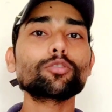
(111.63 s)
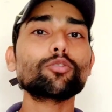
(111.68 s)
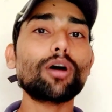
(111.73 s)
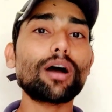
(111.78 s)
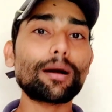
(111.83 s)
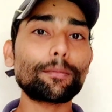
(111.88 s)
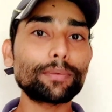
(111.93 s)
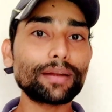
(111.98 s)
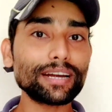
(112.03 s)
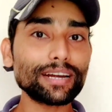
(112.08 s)
तो
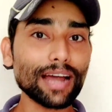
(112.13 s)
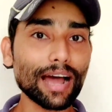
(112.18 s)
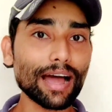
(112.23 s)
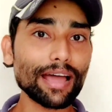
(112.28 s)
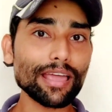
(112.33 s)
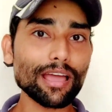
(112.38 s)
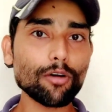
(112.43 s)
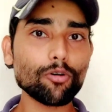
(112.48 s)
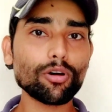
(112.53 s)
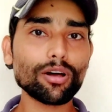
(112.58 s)
अपडेट
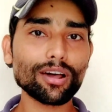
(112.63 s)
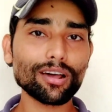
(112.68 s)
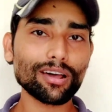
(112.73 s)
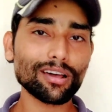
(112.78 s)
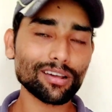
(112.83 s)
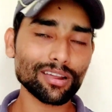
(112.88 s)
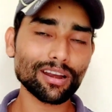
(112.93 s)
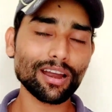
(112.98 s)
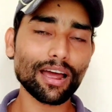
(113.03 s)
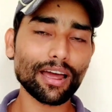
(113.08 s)
आया होगा
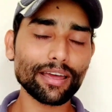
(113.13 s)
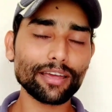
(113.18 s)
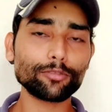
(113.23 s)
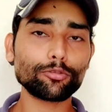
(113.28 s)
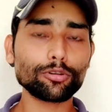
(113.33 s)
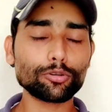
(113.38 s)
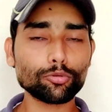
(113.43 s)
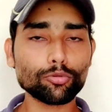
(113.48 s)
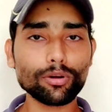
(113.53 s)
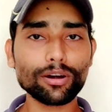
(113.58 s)
अगर आया
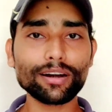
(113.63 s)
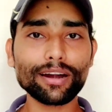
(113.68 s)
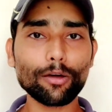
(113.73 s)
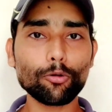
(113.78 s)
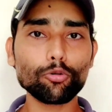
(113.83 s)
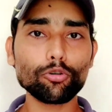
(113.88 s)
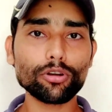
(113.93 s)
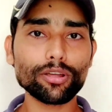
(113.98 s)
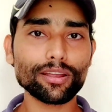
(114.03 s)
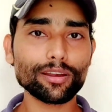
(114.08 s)
तो तुरंत
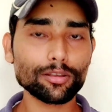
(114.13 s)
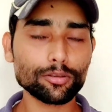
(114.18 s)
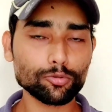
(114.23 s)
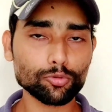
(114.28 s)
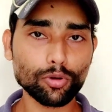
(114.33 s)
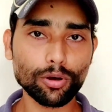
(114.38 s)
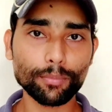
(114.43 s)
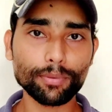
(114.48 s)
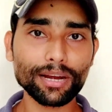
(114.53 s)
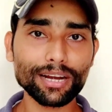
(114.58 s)
डाउनलोड करके
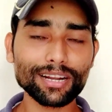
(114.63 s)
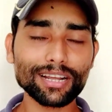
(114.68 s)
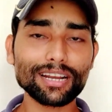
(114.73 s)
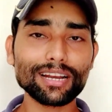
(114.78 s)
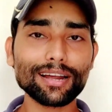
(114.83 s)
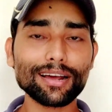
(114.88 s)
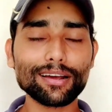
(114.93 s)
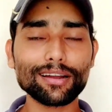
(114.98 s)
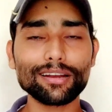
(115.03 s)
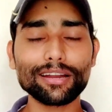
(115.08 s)
उसको अपडेट कर
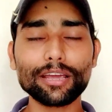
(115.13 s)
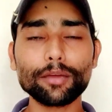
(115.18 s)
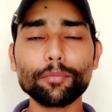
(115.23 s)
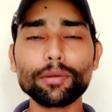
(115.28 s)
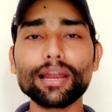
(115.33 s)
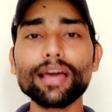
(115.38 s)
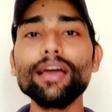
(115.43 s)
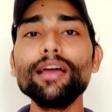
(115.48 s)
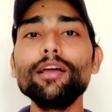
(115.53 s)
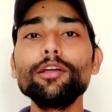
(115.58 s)
लेना अगर नहीं
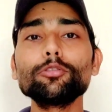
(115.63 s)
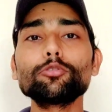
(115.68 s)
मिला